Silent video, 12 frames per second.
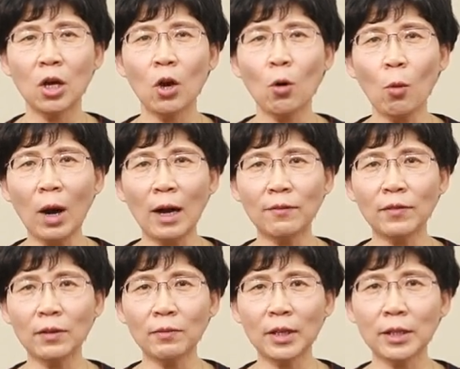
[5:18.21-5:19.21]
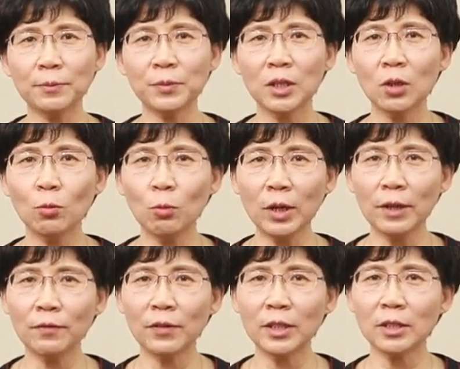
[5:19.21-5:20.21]
划分为
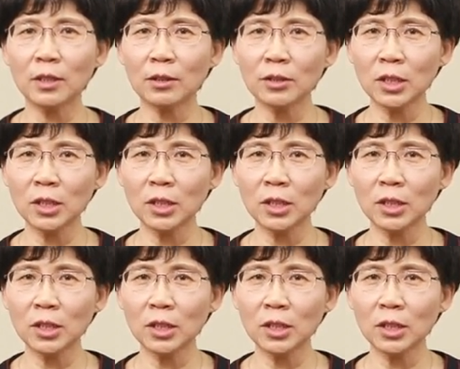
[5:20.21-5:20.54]
胃分症、